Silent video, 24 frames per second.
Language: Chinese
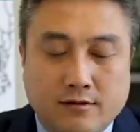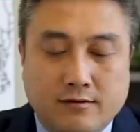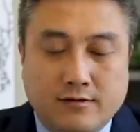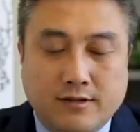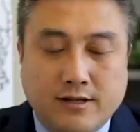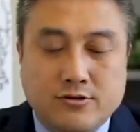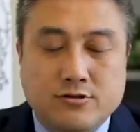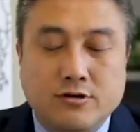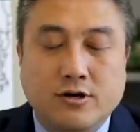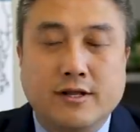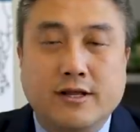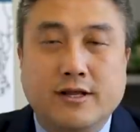在
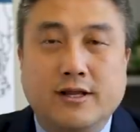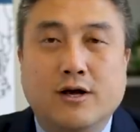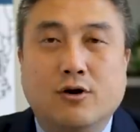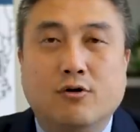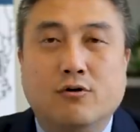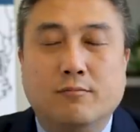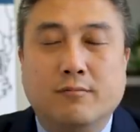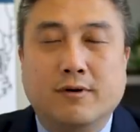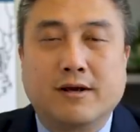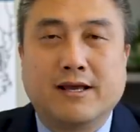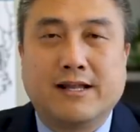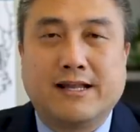这里呢，
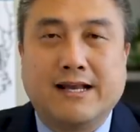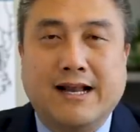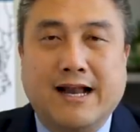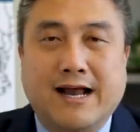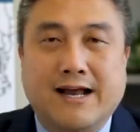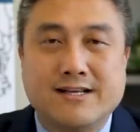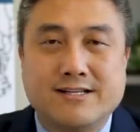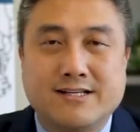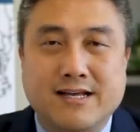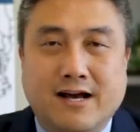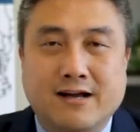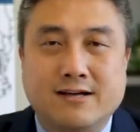我们给大家
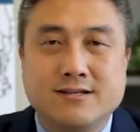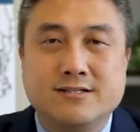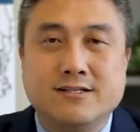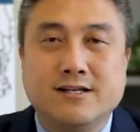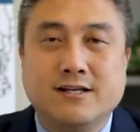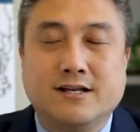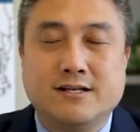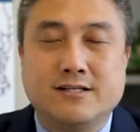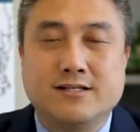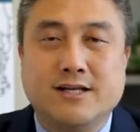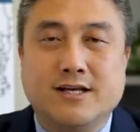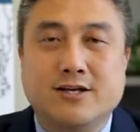详细
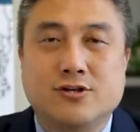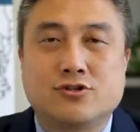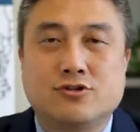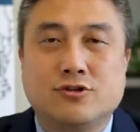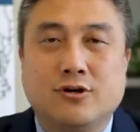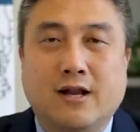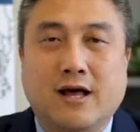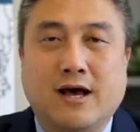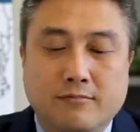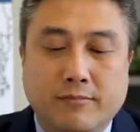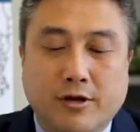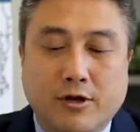的解释
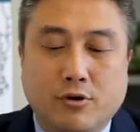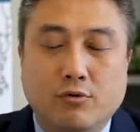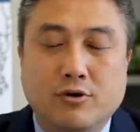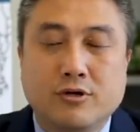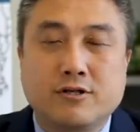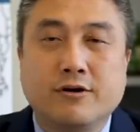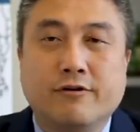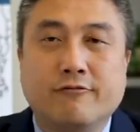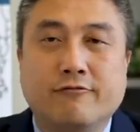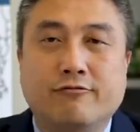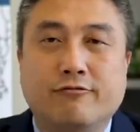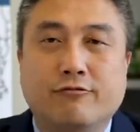了美国
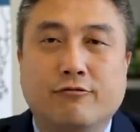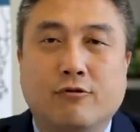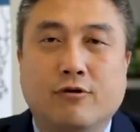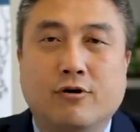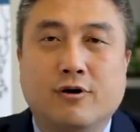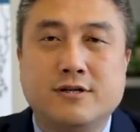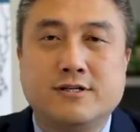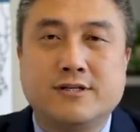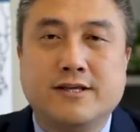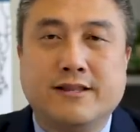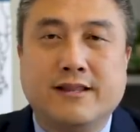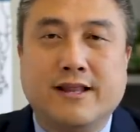政府
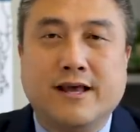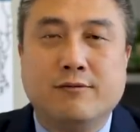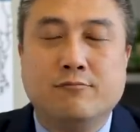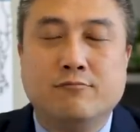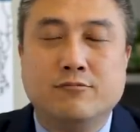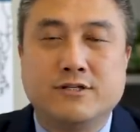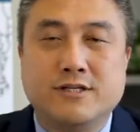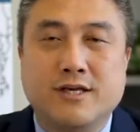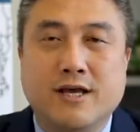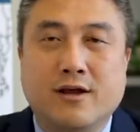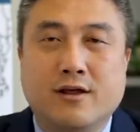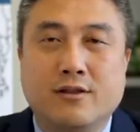现在目
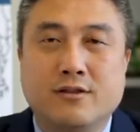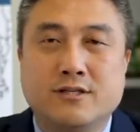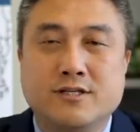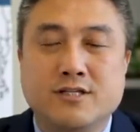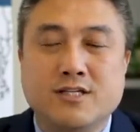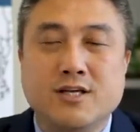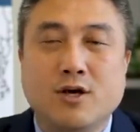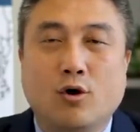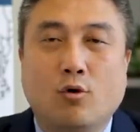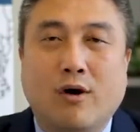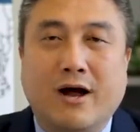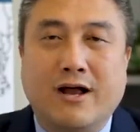前
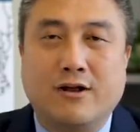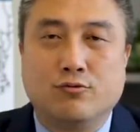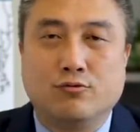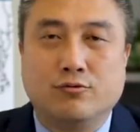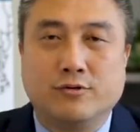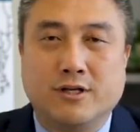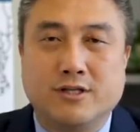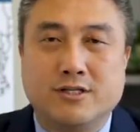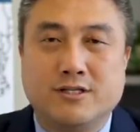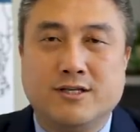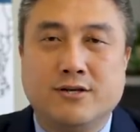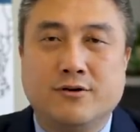计划中
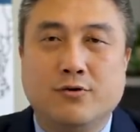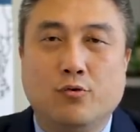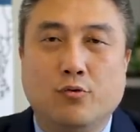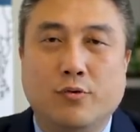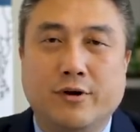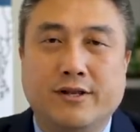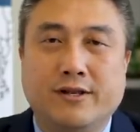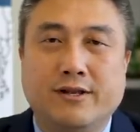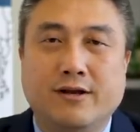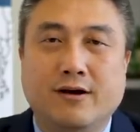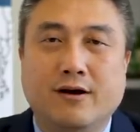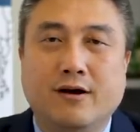的新
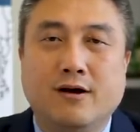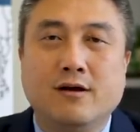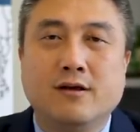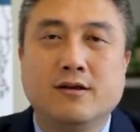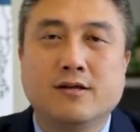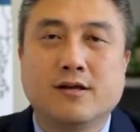规定，